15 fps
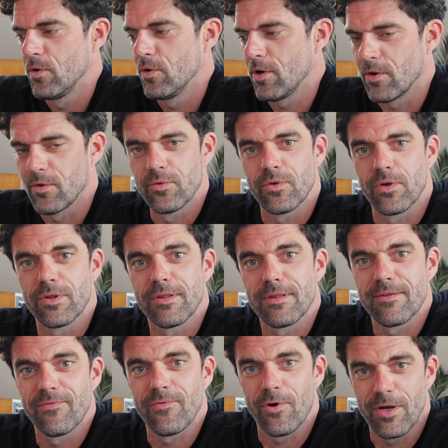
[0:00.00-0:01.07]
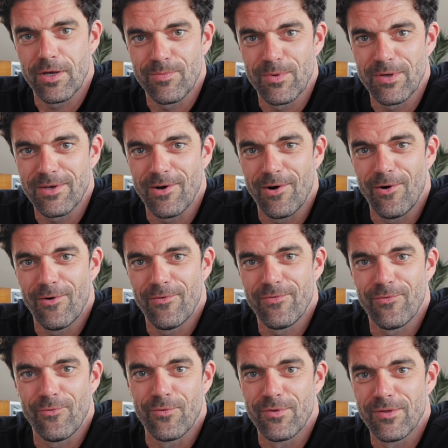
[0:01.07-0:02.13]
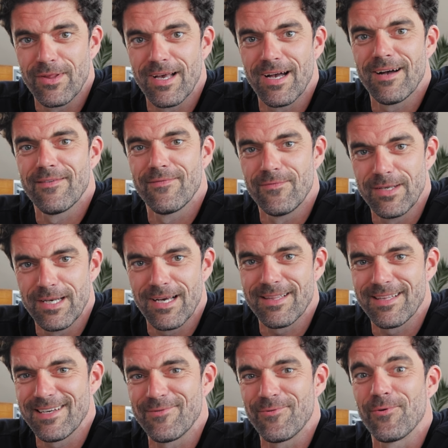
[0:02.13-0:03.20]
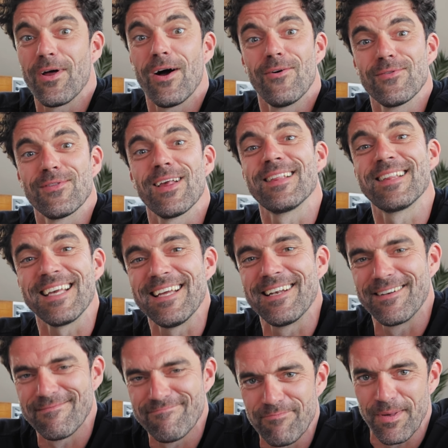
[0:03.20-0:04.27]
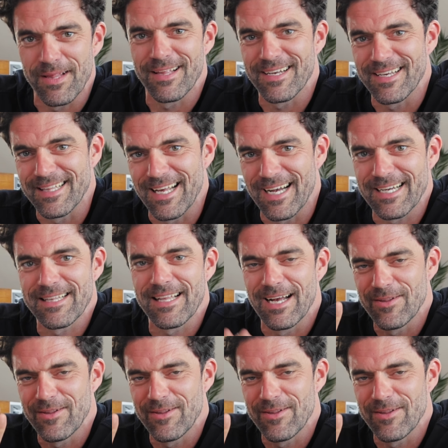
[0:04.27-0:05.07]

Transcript: Ja, und sonst freue ich mich auf unser Wiedersehen oder unser Sehen, besser gesagt.